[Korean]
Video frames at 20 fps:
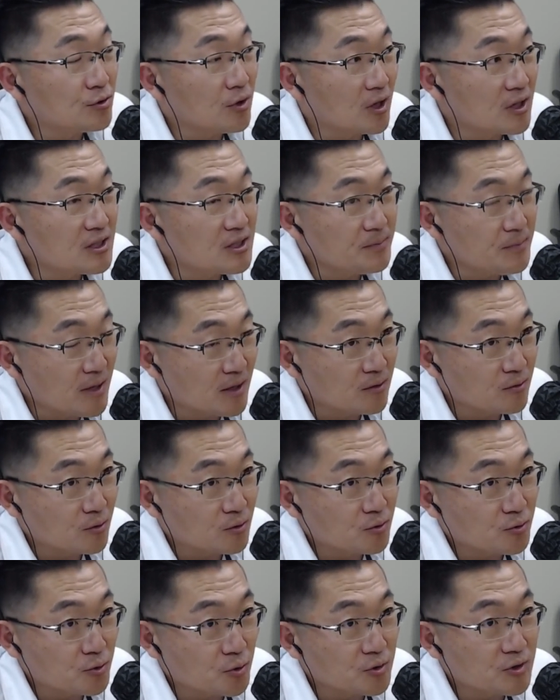열심히 하는
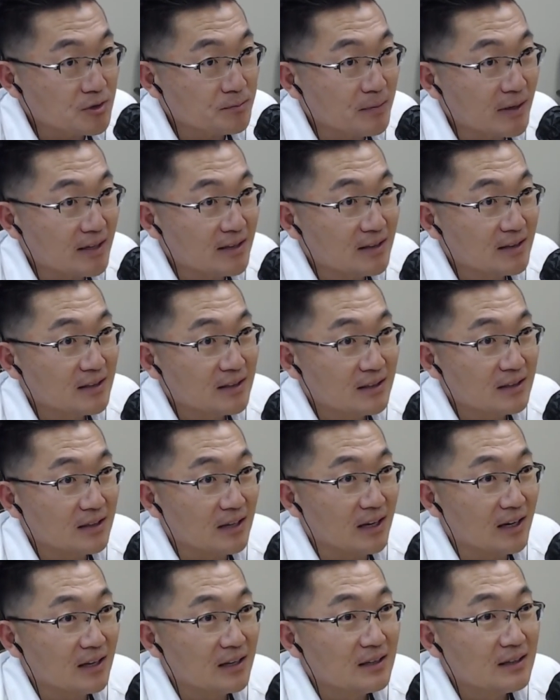것도 좋지만 네.
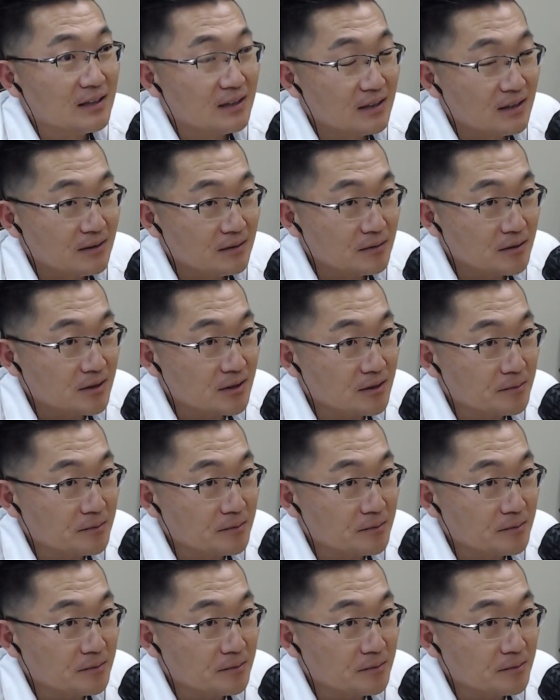네. 그